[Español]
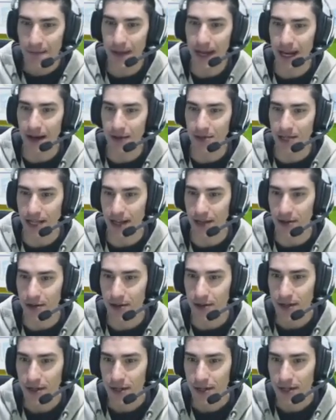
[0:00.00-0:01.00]
Venga, vamos a ello.
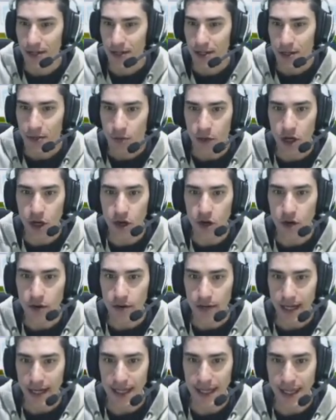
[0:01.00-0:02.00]
Bueno,
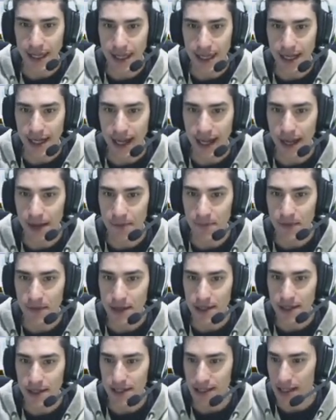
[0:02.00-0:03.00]
qué decir, ¿eh?
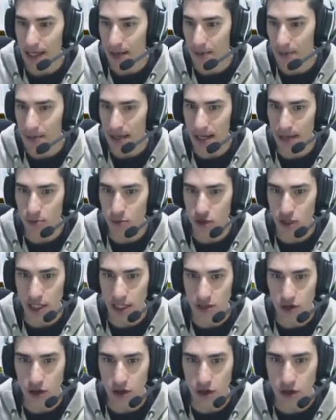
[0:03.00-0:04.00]
Ya ampliamos
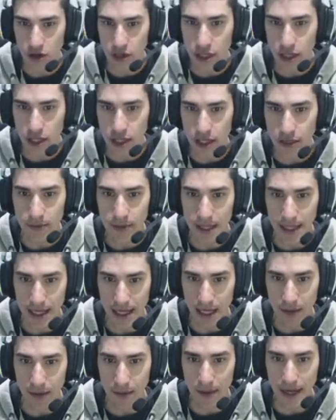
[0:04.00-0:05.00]
esto y mientras
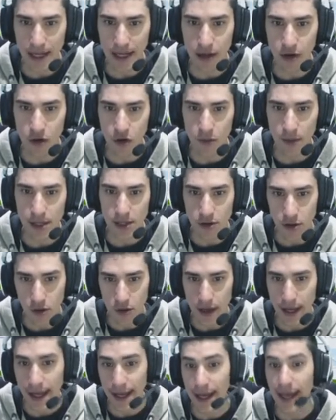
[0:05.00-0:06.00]
que va para allá os
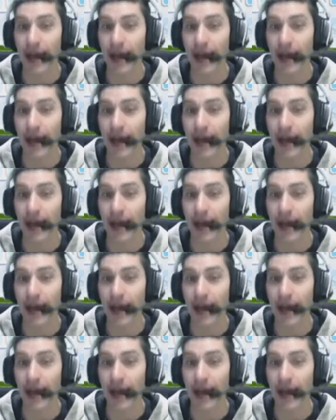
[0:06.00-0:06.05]
comento eh,